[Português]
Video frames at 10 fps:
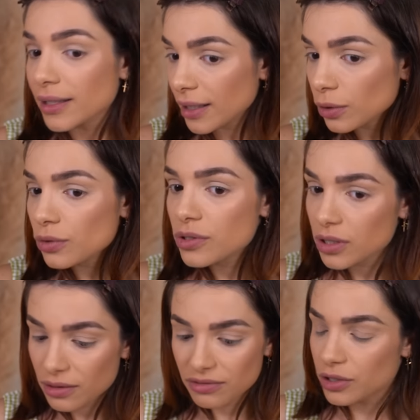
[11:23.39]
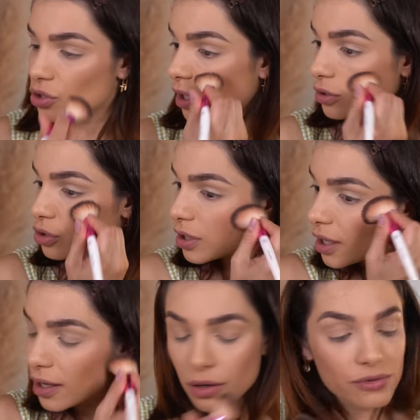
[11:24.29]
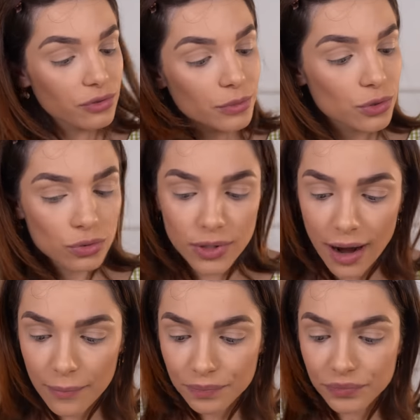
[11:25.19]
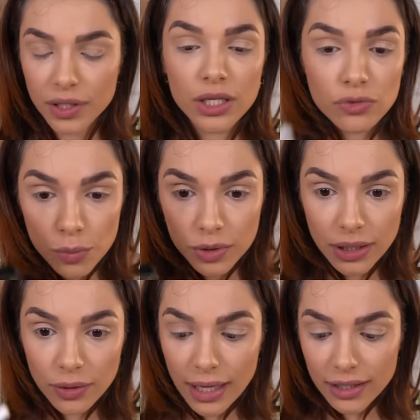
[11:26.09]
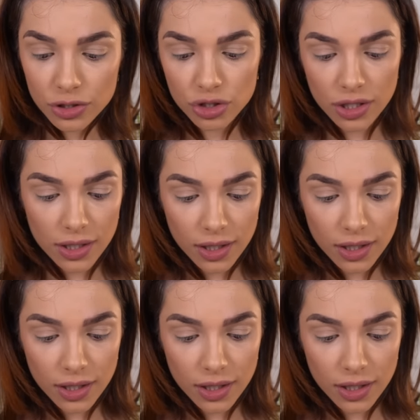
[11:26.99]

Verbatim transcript: Que, inclusive, gente, eu vou misturar. Vou botar o laranjinha